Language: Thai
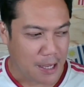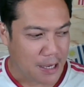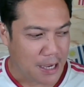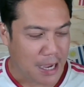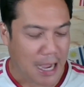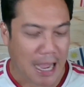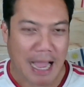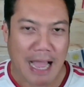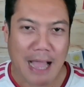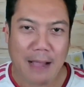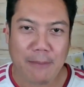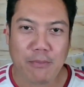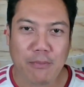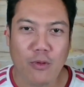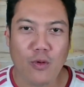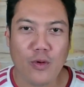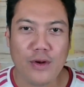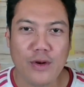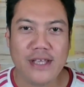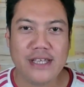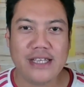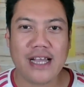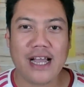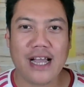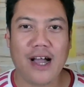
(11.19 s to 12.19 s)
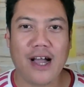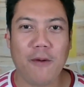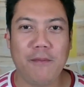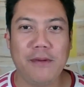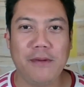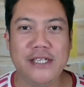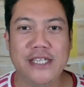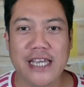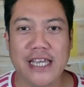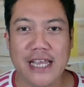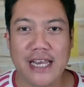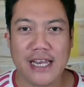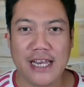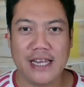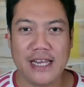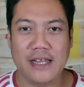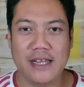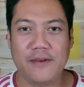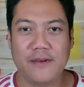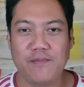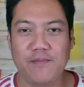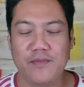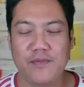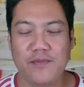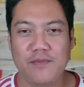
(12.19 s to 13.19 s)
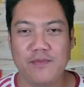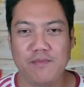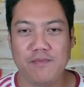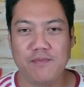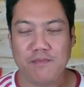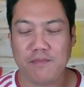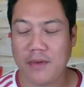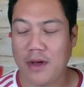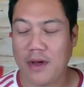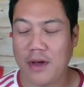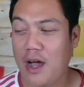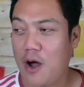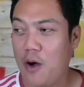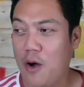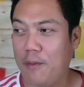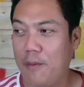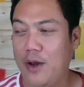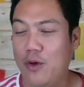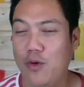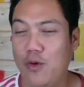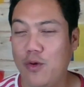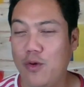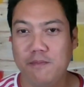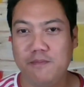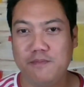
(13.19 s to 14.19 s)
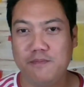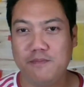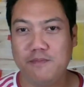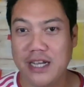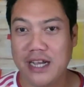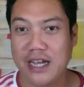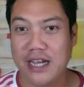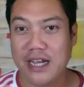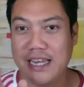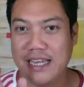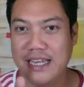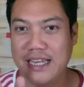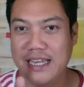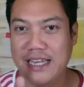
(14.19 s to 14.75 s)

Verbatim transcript: หาผู้ที่จะเข้าไปชิงเข้าไปร่วมเจอกันใน